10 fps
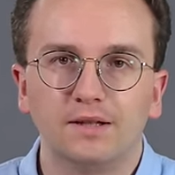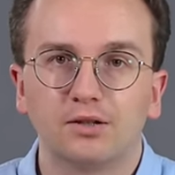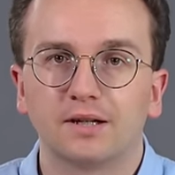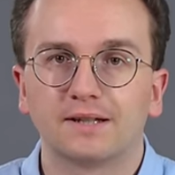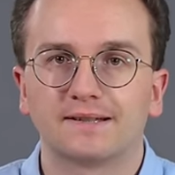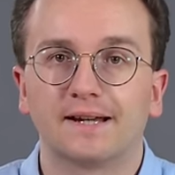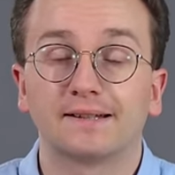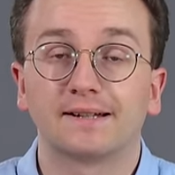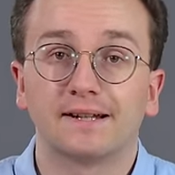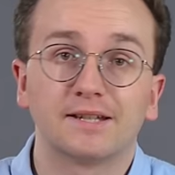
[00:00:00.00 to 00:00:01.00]
Video hier gezeigt
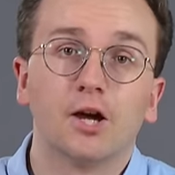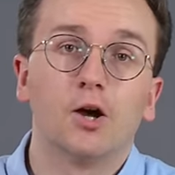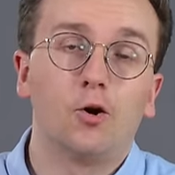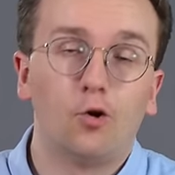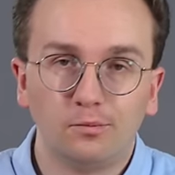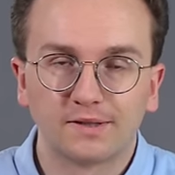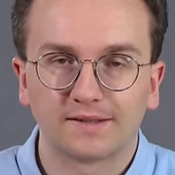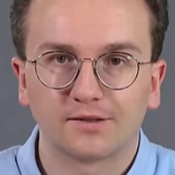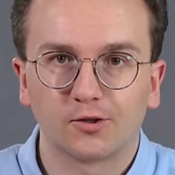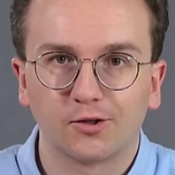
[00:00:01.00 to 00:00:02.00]
dann gleich
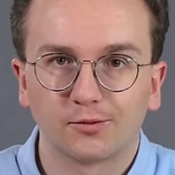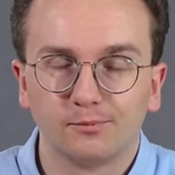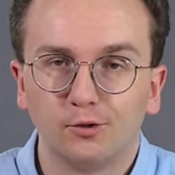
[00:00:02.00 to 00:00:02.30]
umsetzen könnt.